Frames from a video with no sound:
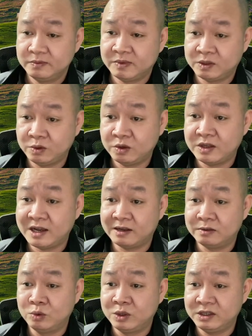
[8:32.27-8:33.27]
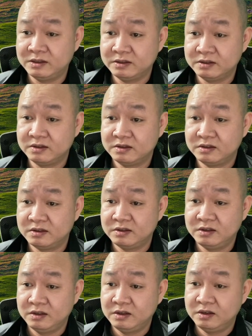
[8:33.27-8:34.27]
mà tôi nói thẳng luôn đấy,
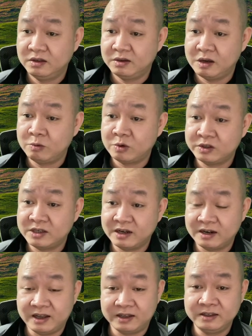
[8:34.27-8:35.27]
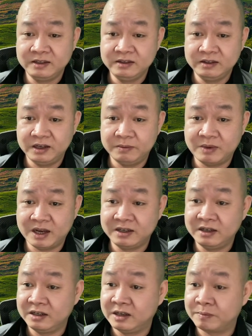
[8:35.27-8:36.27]
ông nói rằng là những người mà
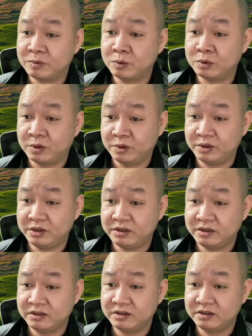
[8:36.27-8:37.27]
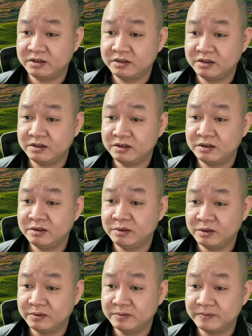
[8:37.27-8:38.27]
nghiện ngập tù tội, đúng
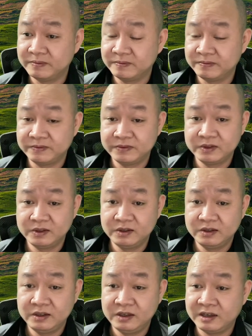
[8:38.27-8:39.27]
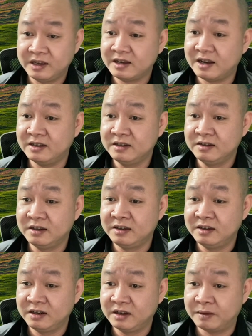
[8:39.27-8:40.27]
không? Thì ngay cả những người
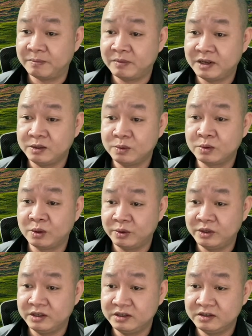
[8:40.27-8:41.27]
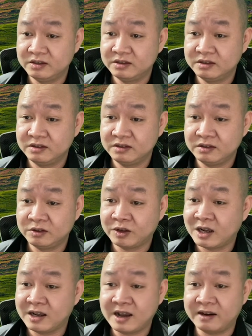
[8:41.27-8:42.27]
nghiện ngập hay tù tội đó, nó
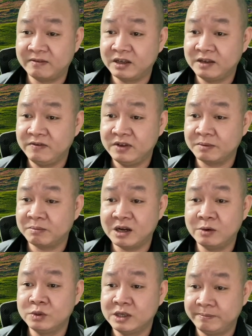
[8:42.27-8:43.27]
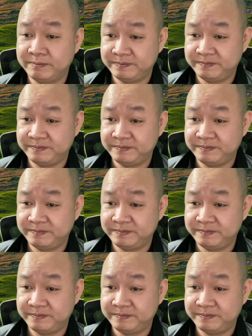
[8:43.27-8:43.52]
khác hẳn với cái việc mà ấu dâm.